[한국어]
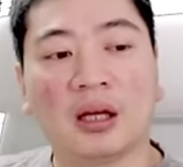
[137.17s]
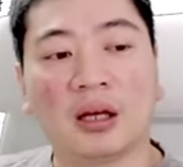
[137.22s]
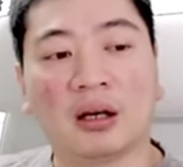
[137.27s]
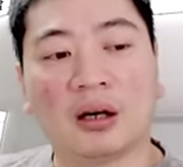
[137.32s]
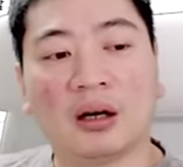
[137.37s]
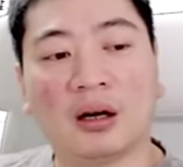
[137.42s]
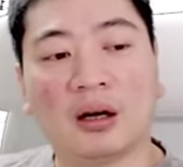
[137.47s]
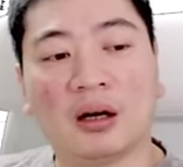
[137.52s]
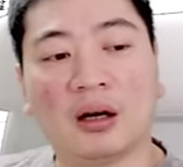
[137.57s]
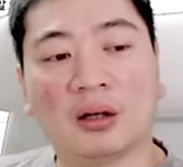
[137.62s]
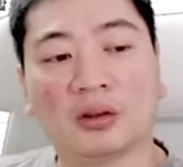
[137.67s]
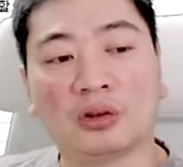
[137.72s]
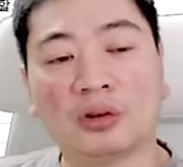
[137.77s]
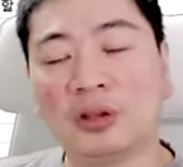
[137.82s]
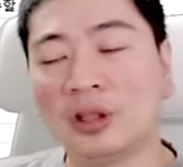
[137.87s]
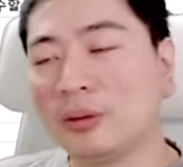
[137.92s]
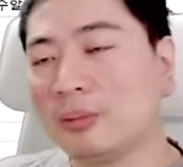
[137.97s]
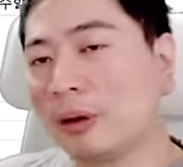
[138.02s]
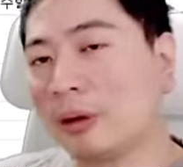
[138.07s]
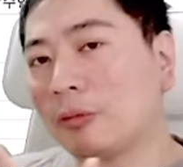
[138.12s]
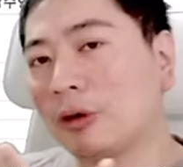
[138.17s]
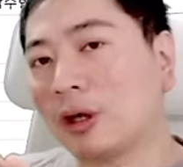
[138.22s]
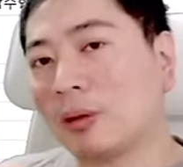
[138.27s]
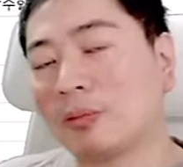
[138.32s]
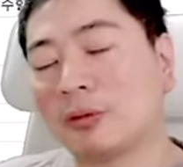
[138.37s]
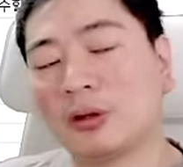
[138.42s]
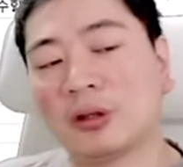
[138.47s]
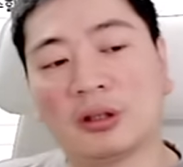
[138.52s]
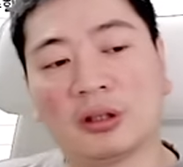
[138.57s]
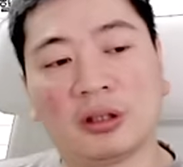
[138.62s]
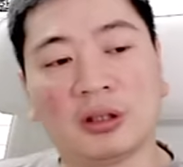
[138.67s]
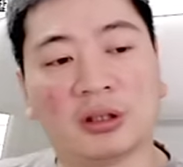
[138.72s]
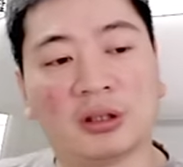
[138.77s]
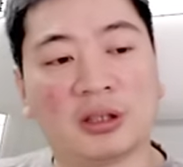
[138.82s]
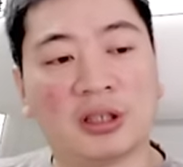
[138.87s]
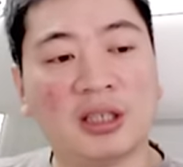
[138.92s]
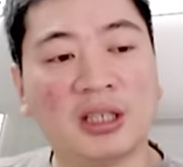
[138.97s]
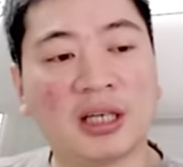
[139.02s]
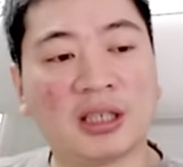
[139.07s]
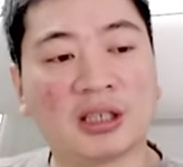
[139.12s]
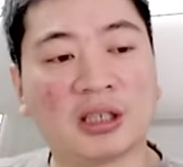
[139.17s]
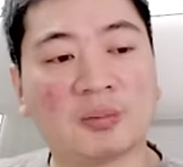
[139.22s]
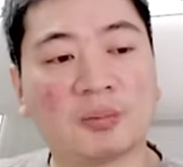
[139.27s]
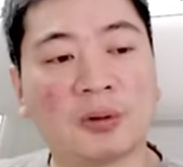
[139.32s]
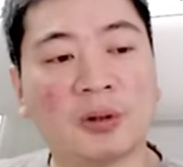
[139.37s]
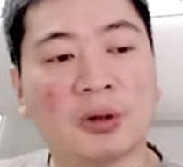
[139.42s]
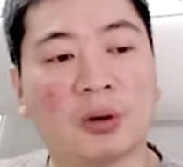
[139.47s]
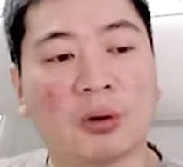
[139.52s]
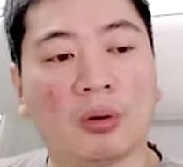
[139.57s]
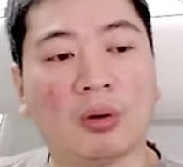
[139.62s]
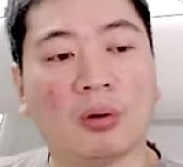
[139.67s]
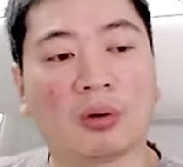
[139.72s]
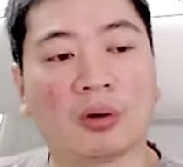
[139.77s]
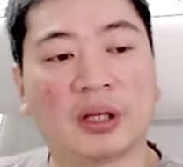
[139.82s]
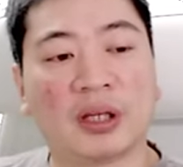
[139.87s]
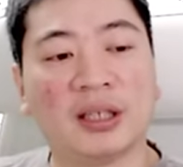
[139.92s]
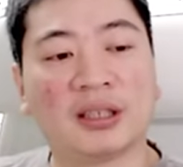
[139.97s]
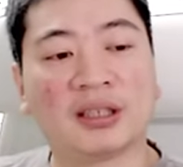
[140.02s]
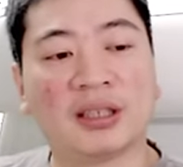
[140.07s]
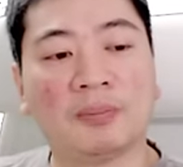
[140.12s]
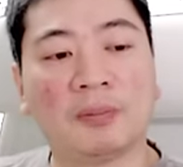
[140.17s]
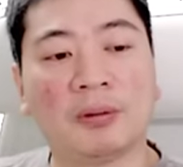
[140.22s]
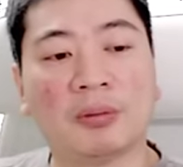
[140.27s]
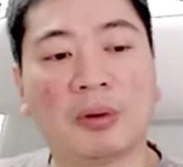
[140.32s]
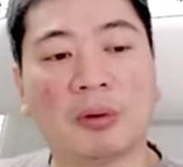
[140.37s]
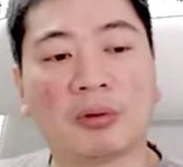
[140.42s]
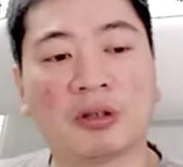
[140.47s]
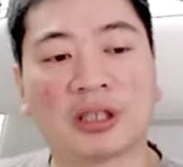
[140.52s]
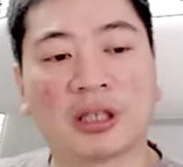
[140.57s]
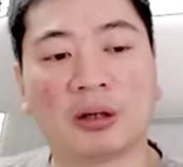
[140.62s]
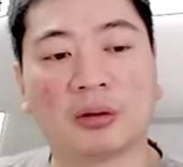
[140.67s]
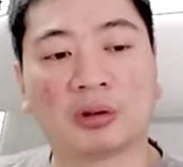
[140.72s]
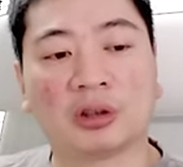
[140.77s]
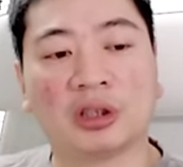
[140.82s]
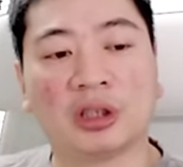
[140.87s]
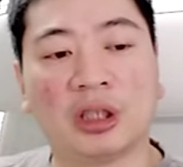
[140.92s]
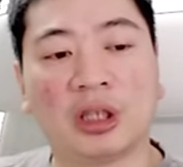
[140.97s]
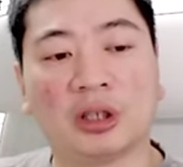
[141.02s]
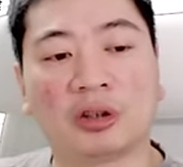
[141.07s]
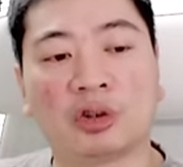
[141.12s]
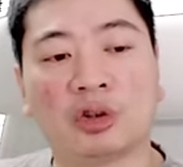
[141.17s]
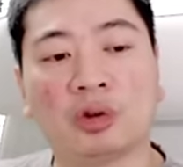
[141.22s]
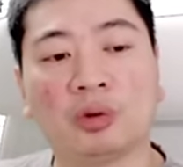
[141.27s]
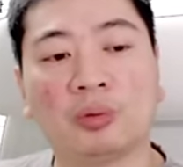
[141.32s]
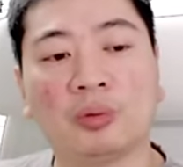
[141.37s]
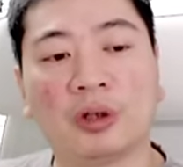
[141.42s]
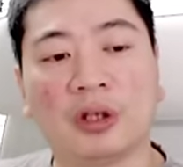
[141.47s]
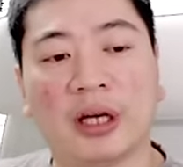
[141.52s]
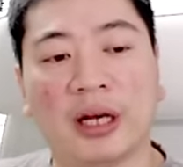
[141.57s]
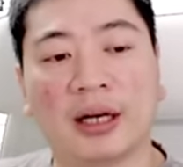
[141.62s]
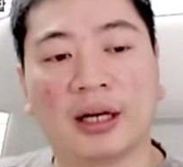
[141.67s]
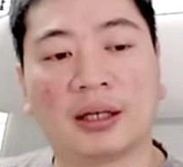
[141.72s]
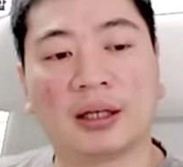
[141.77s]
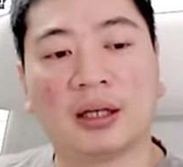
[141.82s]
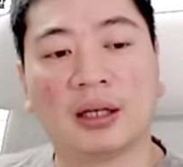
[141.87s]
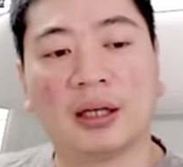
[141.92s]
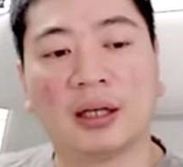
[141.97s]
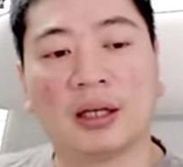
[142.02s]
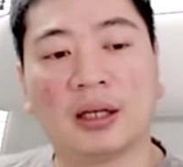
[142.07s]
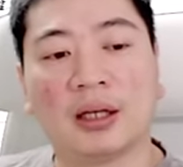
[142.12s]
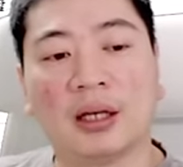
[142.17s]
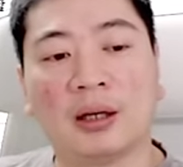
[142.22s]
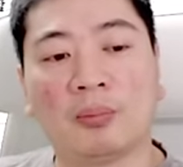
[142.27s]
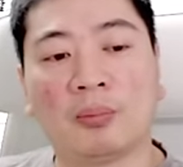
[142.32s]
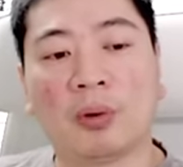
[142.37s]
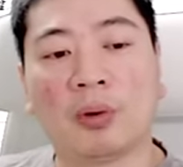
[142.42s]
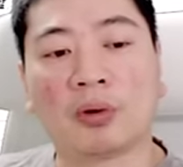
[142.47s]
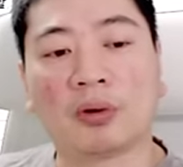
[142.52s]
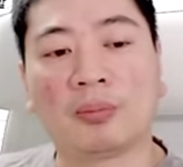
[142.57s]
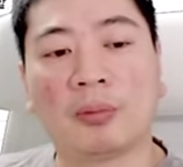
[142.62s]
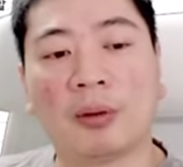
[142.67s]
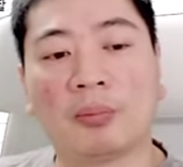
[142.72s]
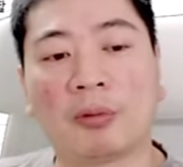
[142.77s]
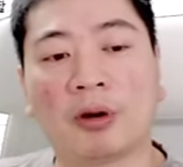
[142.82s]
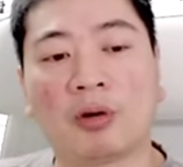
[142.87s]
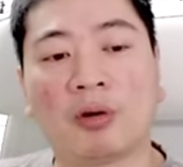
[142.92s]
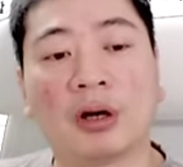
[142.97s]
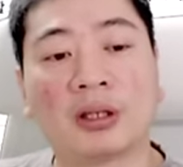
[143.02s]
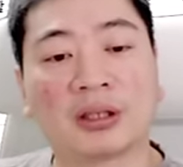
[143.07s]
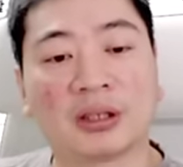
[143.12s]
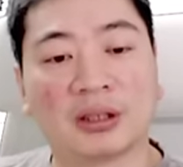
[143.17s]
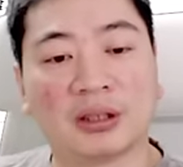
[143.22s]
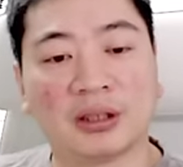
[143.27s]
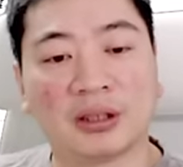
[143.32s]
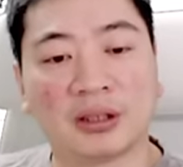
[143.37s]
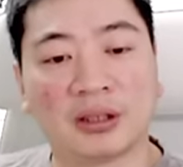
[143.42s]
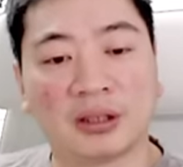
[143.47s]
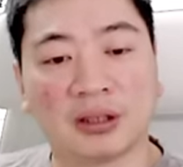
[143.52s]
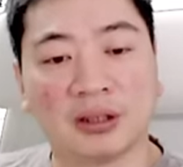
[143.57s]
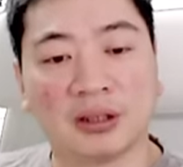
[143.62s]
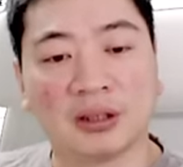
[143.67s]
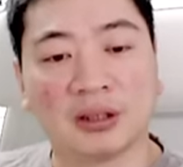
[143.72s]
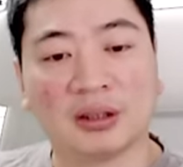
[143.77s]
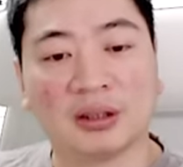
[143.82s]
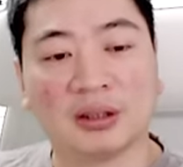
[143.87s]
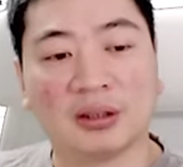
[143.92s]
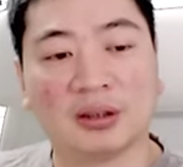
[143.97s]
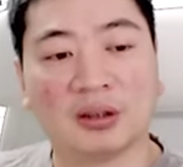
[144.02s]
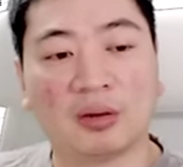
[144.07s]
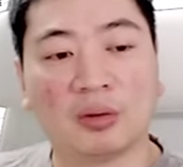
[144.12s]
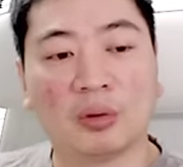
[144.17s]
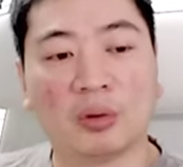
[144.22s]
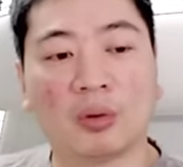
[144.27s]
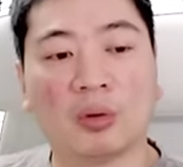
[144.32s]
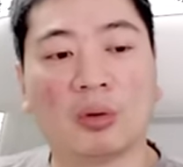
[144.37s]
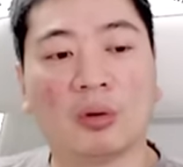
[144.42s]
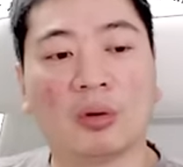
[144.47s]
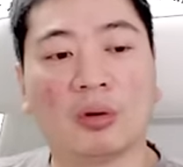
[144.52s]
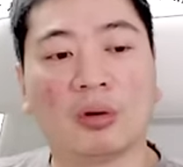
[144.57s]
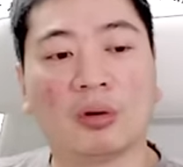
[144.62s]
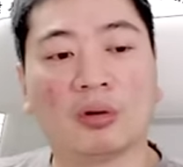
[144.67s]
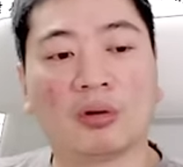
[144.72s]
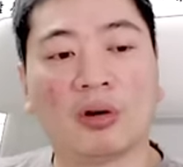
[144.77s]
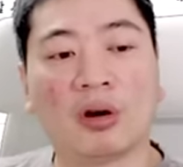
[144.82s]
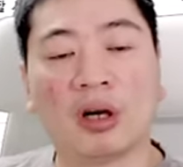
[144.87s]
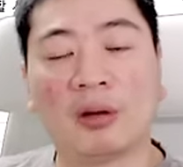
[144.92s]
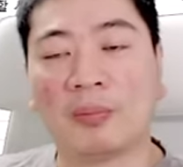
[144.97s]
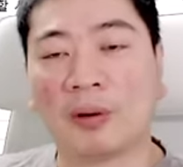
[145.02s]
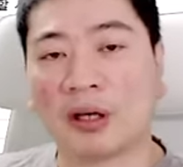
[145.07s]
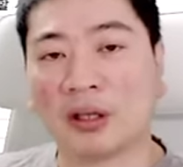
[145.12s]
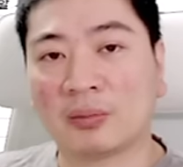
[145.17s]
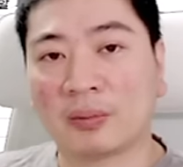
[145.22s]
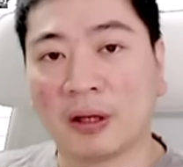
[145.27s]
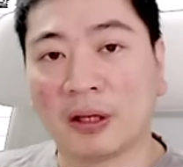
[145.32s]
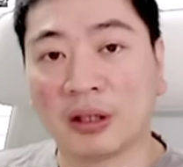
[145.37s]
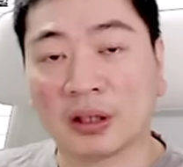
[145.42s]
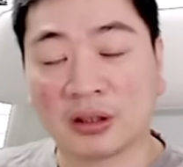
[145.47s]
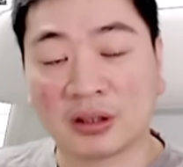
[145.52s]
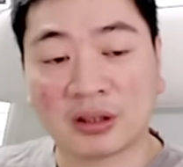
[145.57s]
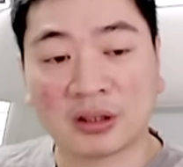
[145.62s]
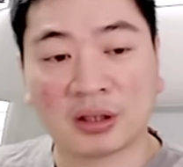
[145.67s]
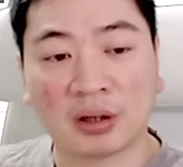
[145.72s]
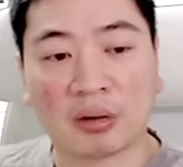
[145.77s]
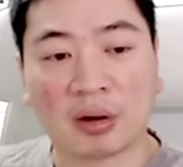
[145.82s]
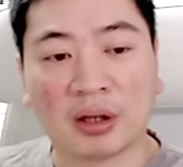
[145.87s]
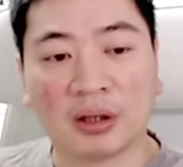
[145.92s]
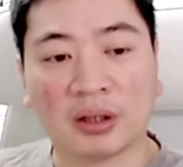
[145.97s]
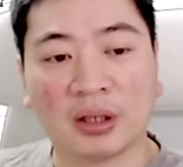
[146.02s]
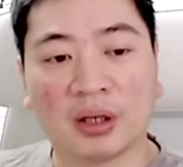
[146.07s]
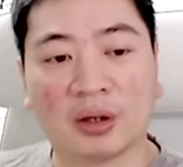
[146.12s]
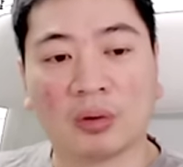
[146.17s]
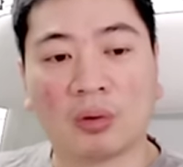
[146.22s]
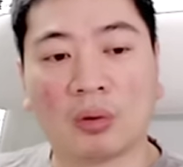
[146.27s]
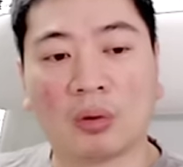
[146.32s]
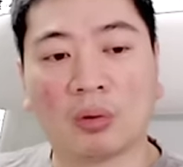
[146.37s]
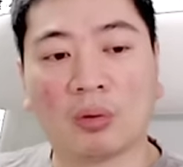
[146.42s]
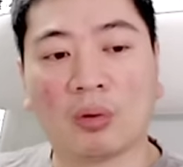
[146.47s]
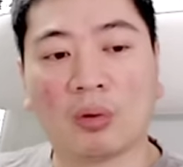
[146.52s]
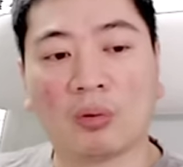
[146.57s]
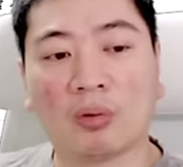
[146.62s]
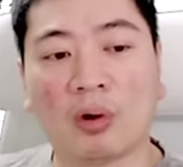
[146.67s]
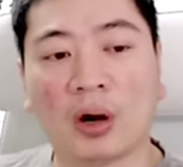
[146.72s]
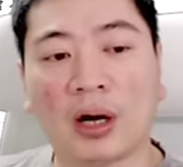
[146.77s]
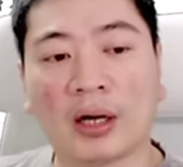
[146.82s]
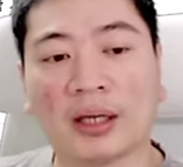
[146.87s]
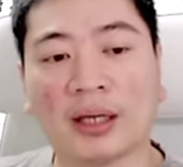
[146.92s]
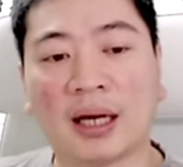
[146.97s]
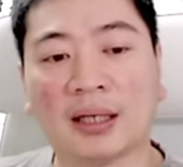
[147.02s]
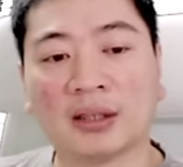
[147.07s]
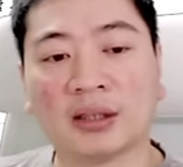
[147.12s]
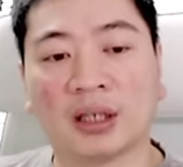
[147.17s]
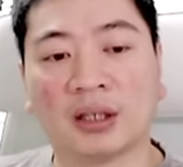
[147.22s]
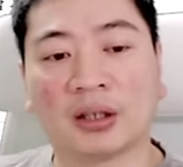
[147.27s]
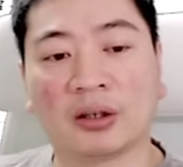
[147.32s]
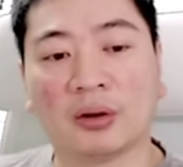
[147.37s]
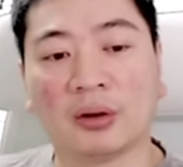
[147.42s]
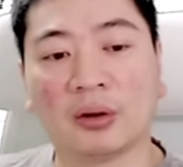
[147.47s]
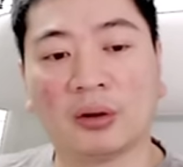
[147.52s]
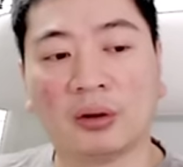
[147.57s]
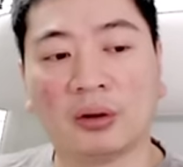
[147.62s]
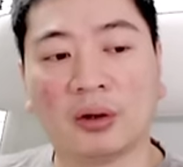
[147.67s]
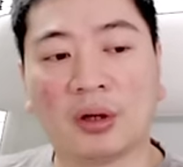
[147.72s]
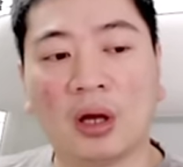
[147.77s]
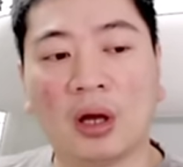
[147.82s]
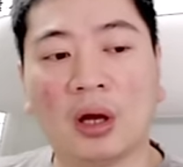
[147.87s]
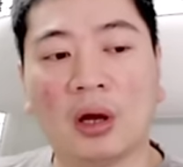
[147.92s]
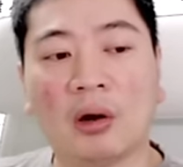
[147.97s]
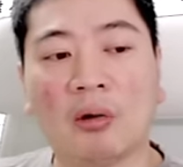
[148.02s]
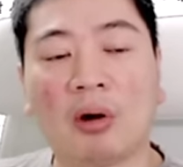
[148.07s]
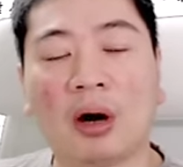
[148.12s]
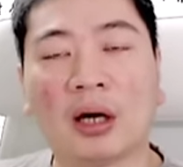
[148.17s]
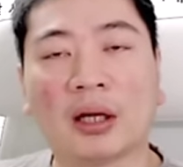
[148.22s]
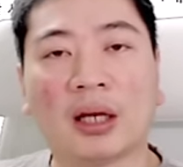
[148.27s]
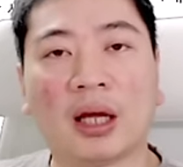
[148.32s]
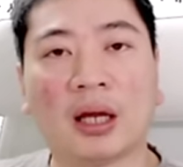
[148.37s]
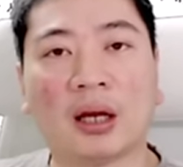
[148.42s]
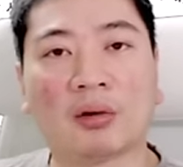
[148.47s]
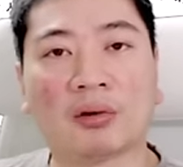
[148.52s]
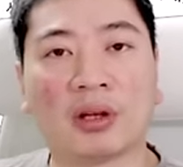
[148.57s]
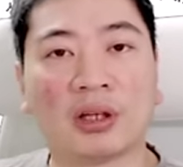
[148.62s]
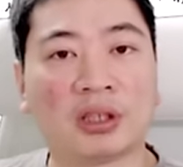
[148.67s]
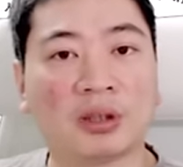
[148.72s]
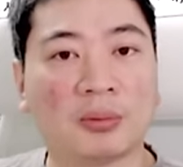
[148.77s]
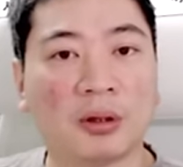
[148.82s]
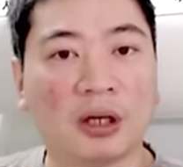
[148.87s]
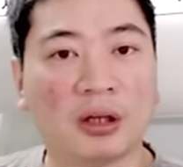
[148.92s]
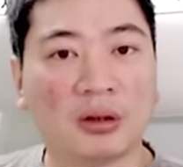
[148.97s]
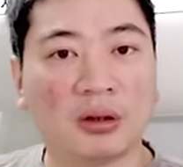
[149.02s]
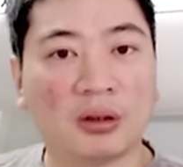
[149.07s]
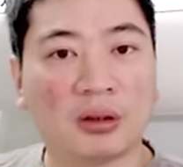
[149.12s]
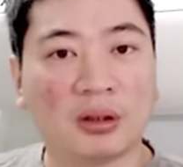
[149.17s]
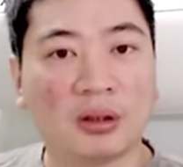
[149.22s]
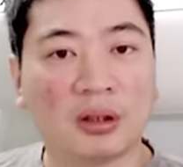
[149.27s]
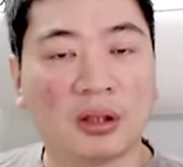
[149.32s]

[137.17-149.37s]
어, 튜닝 메모리와 불리는 EXPO 혹은 XMP 메모리 사용 시 QVL 보드 메모리 호환성 리스트 요거 퀄리파이드 밴드 리스트라고 하는데 요걸 꼭 확인하셔야 돼요 확인 안 하고 사시면